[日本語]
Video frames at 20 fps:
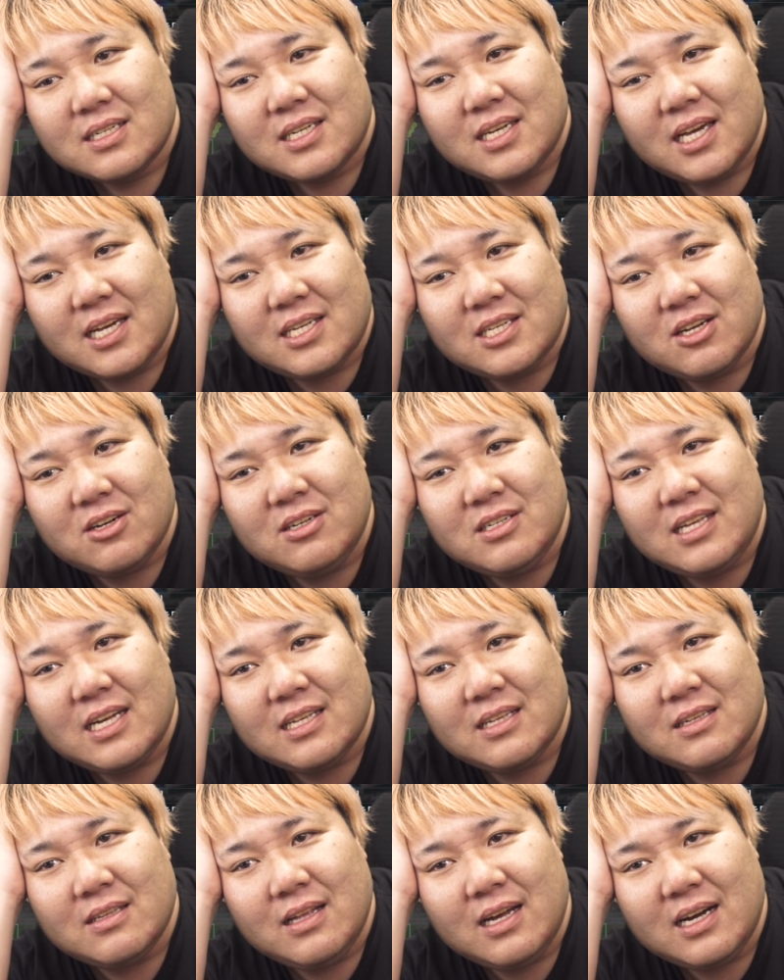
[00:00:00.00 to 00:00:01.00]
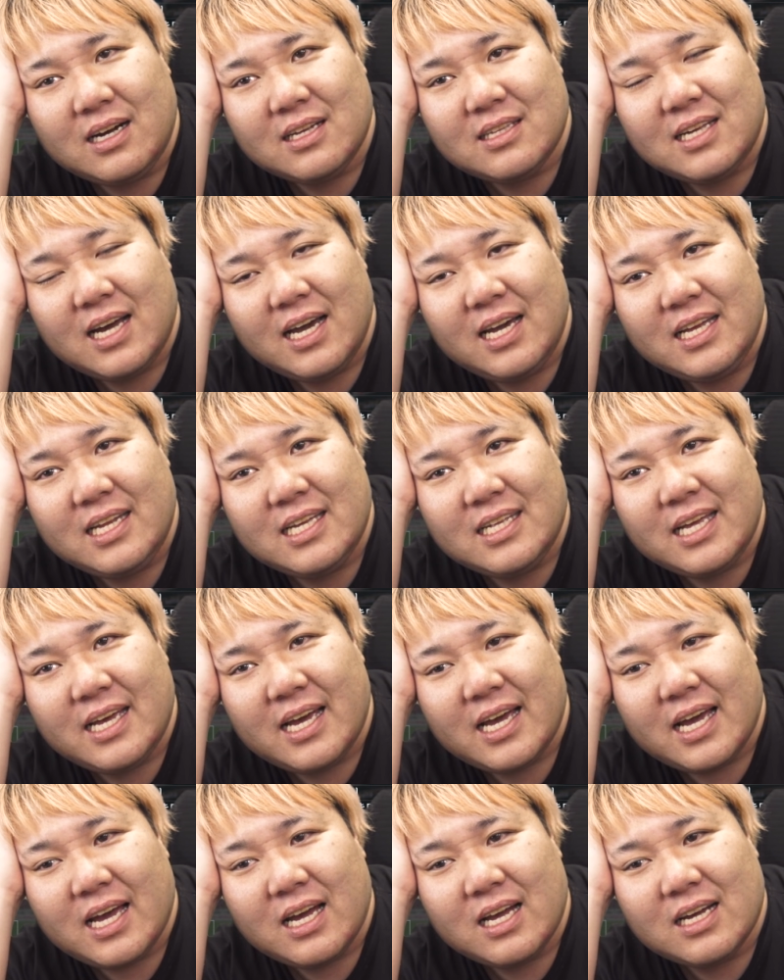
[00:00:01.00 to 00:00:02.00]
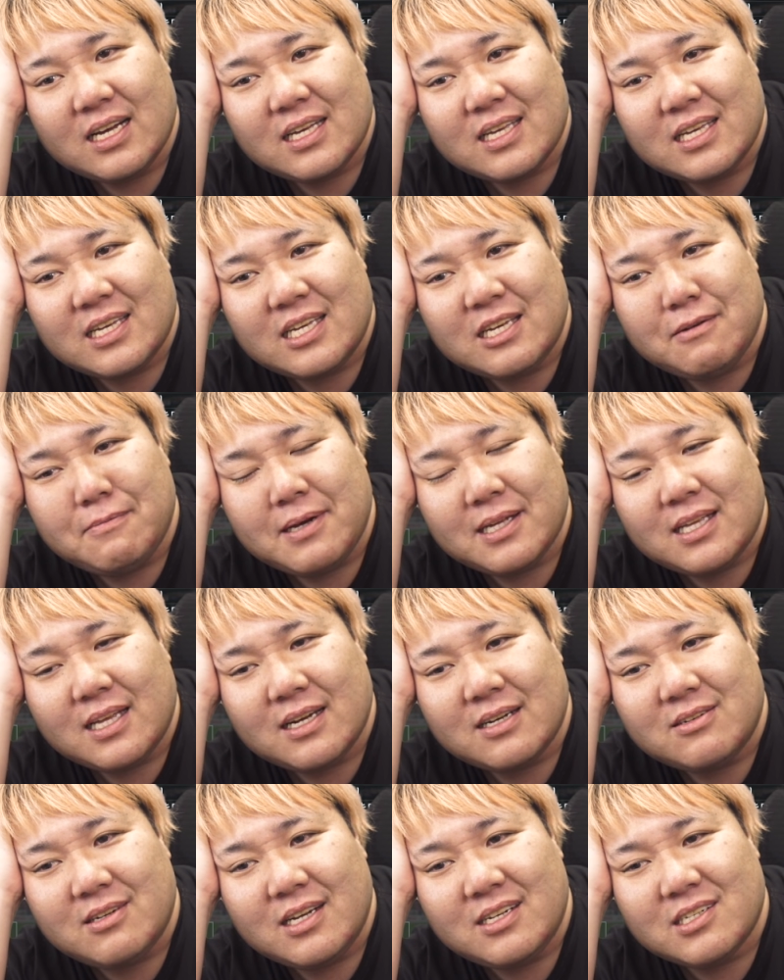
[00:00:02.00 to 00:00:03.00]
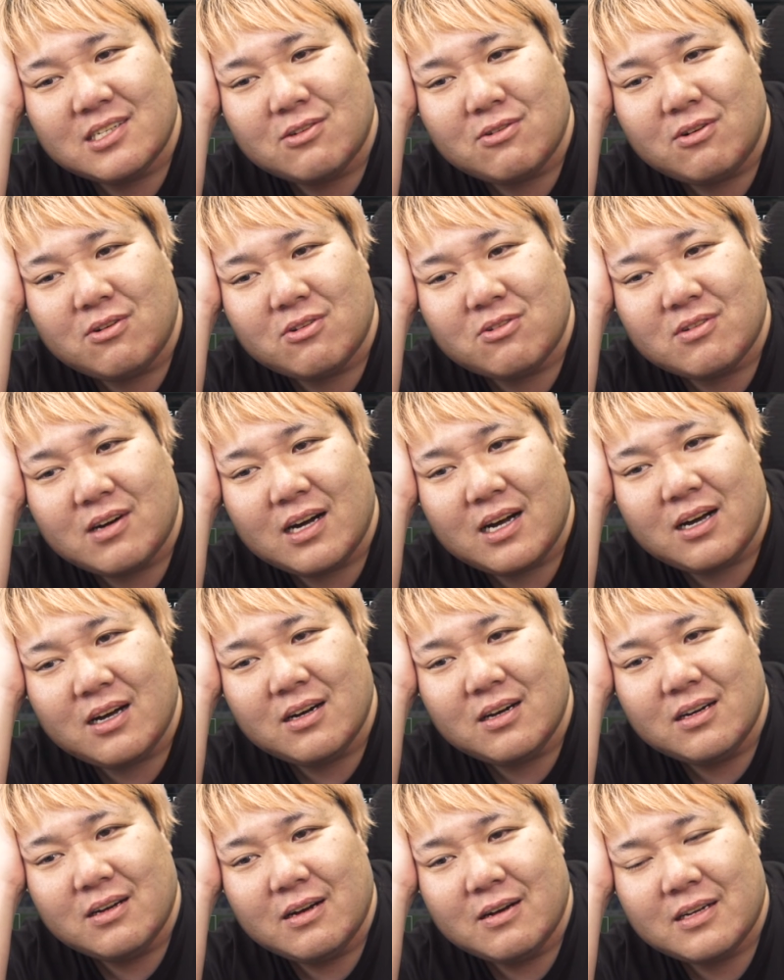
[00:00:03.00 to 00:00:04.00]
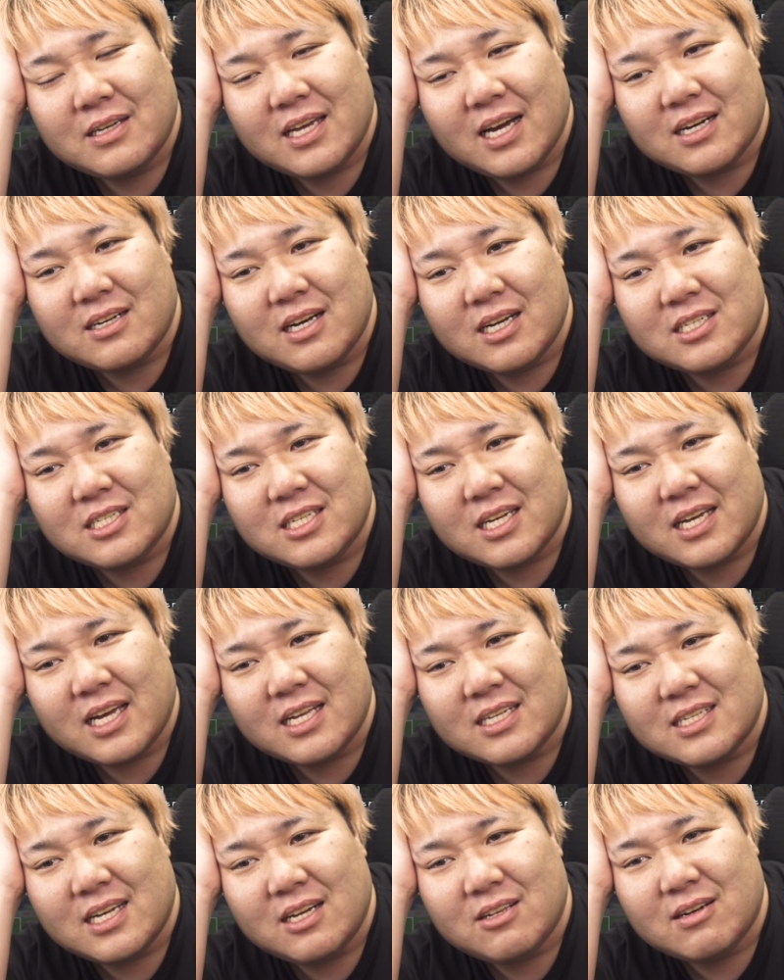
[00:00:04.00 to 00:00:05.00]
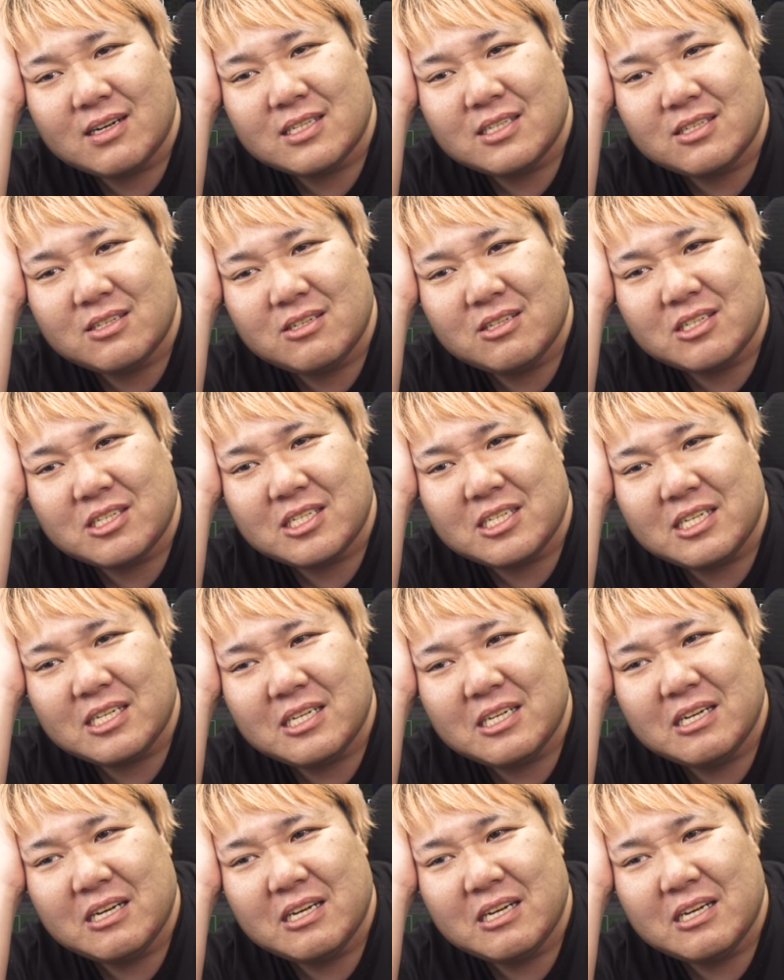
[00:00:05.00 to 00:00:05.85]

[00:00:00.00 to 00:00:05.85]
結局だなんか代理で決めてくれるところとか逆足で蹴ったりとかするし